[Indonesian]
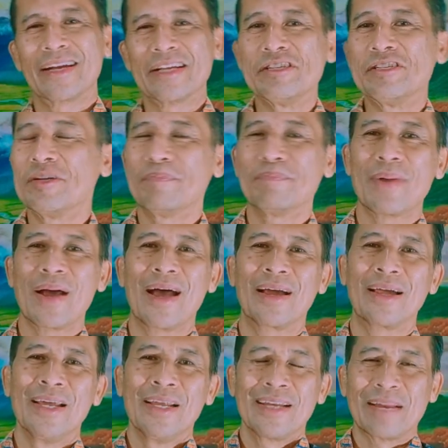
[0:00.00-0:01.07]
dari
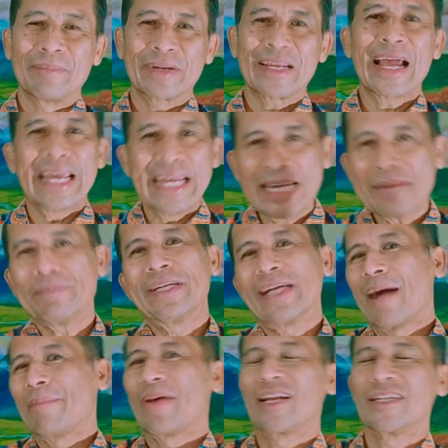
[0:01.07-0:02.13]
Jepang dan mereka nginep di
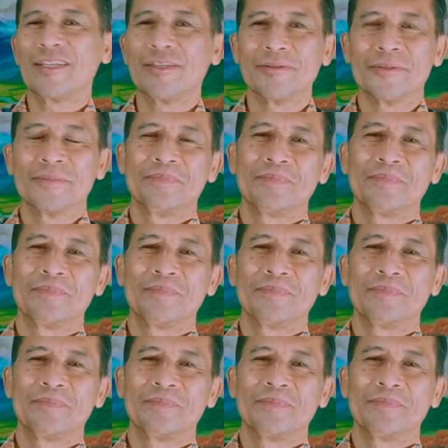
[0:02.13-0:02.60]
kapal itu